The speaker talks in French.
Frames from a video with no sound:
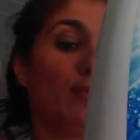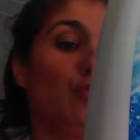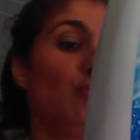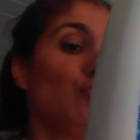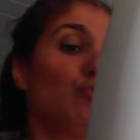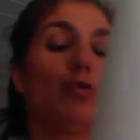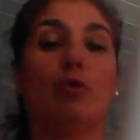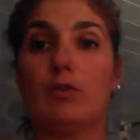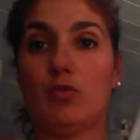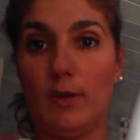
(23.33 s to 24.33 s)
un gros
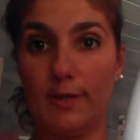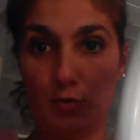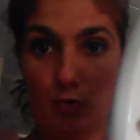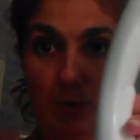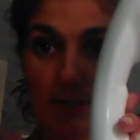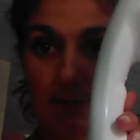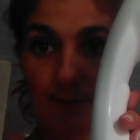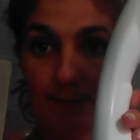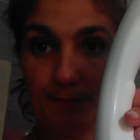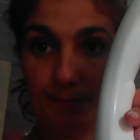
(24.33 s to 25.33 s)
contenant, 3 hein, litres 8.